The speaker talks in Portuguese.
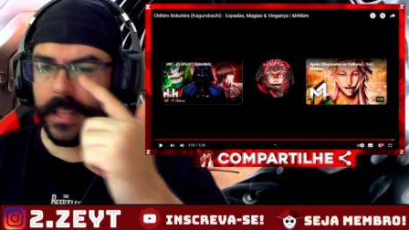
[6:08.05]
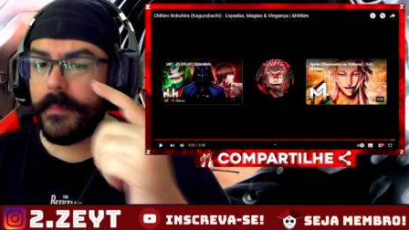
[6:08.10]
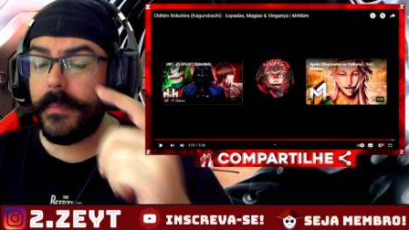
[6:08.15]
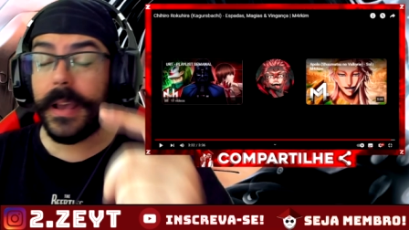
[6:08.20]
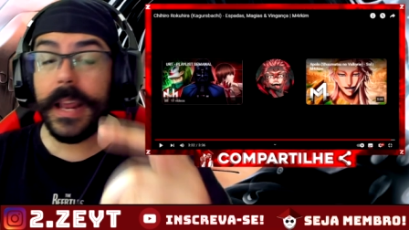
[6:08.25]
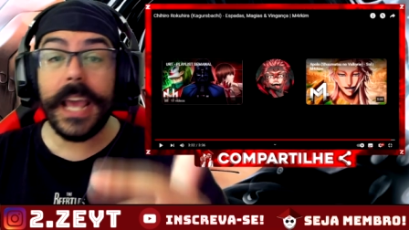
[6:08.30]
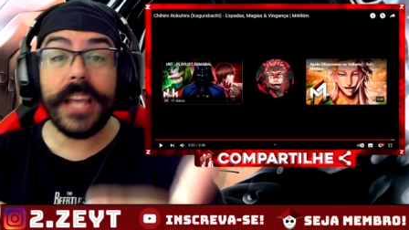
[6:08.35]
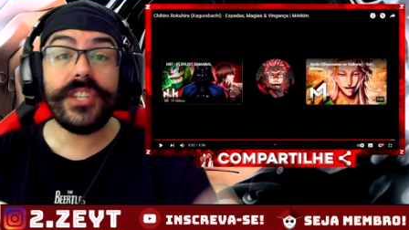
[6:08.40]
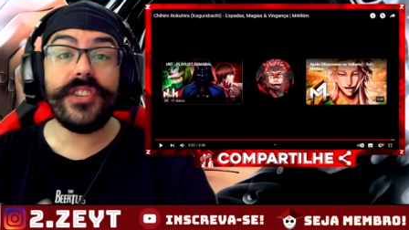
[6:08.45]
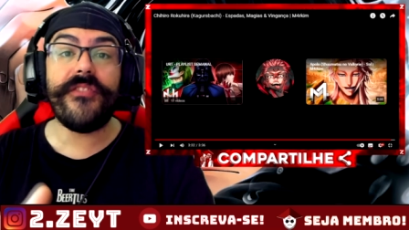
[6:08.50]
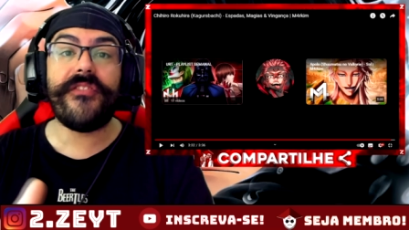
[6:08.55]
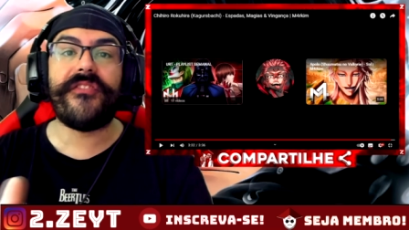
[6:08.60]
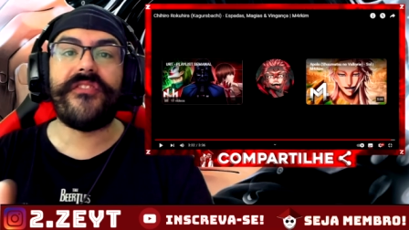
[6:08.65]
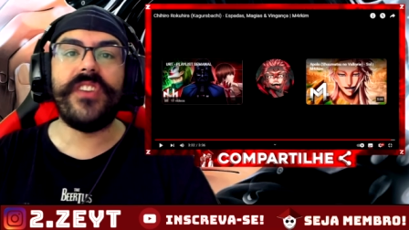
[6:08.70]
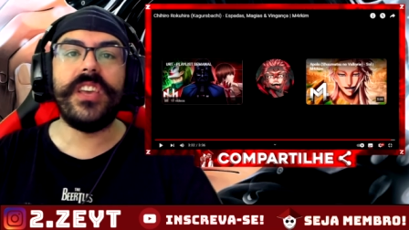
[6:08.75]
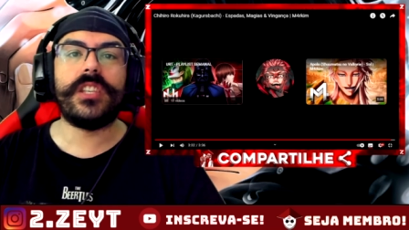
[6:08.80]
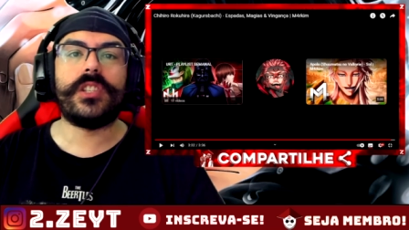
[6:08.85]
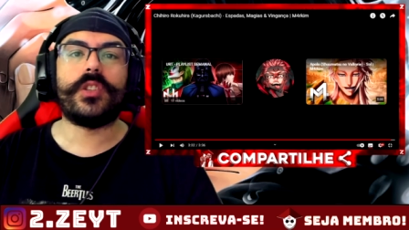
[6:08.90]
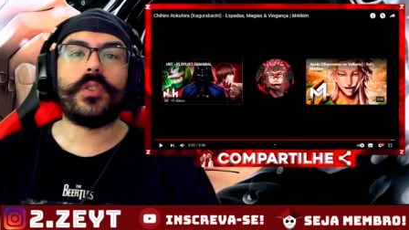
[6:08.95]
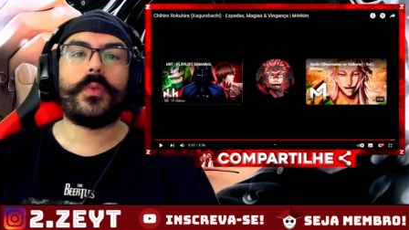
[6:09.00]
Mano, é
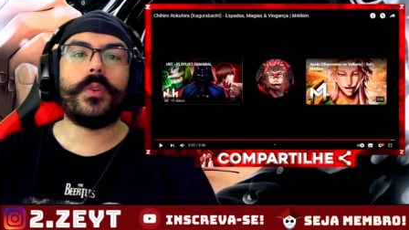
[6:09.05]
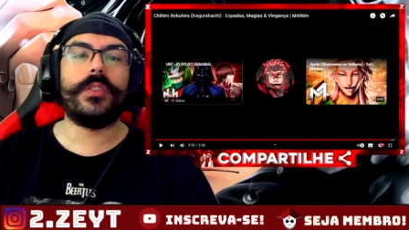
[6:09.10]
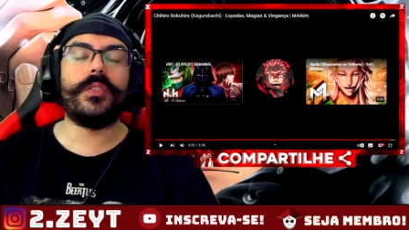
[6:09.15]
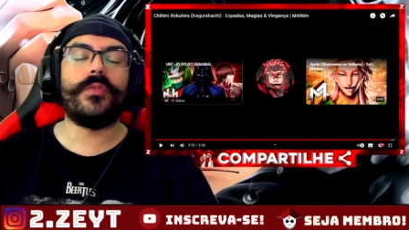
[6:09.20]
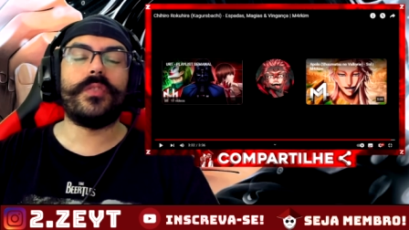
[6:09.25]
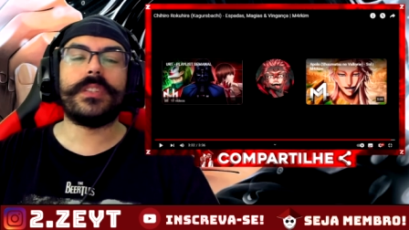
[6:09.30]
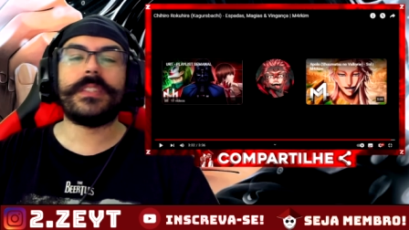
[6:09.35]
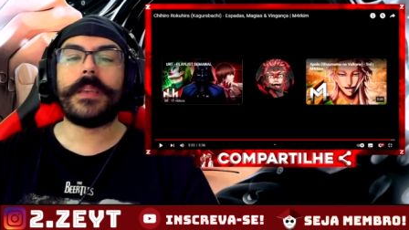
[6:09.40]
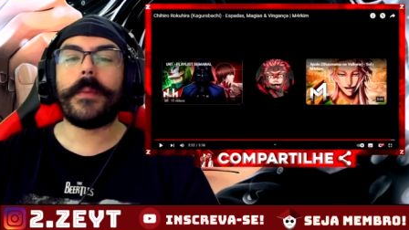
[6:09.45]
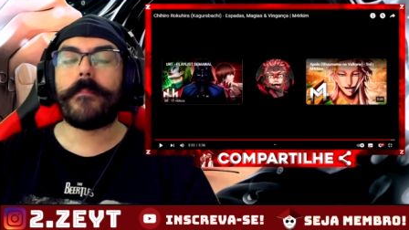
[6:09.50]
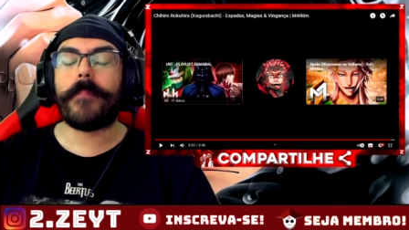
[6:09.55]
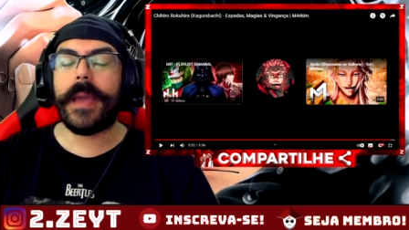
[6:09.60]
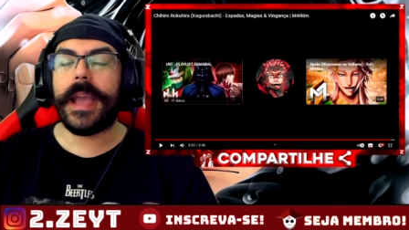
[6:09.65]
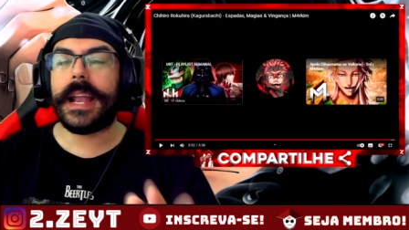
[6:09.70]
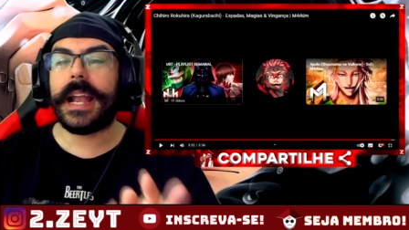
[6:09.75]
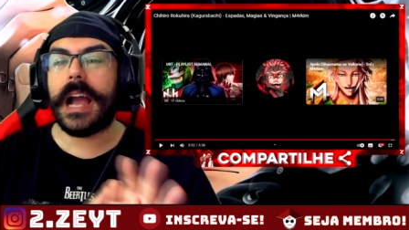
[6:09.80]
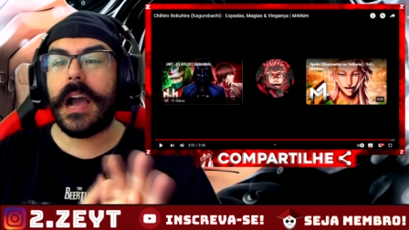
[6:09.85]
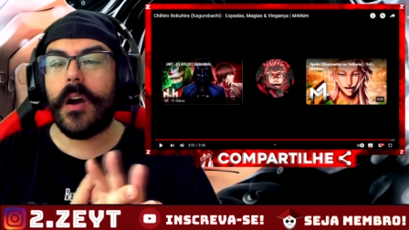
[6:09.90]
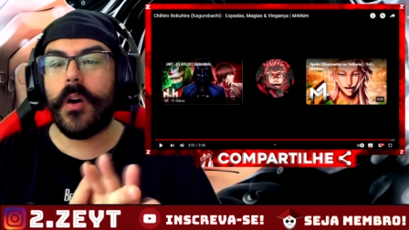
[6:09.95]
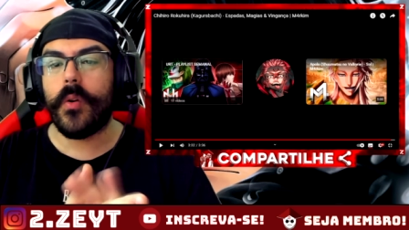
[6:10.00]
difícil quando você
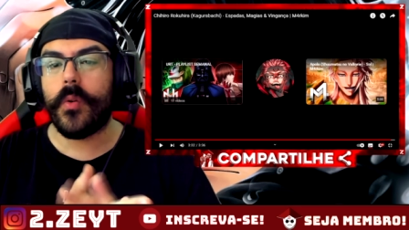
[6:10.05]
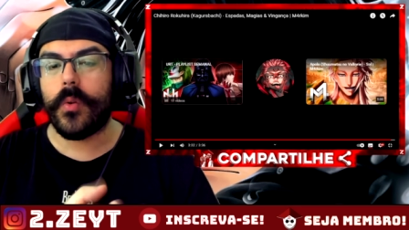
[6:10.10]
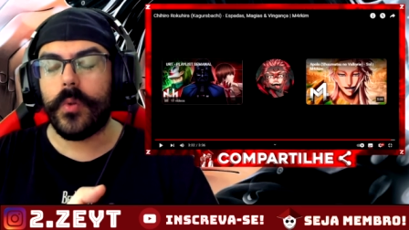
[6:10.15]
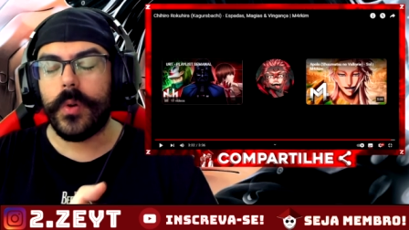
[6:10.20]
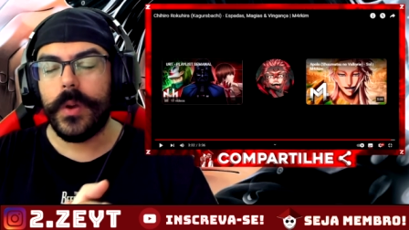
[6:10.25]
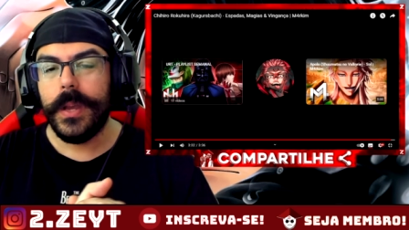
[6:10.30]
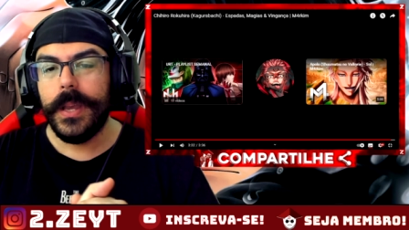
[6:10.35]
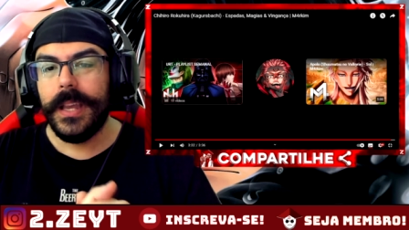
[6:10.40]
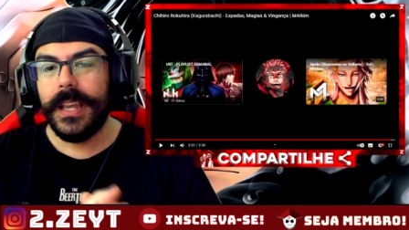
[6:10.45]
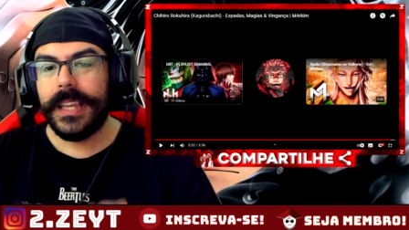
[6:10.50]
pega algo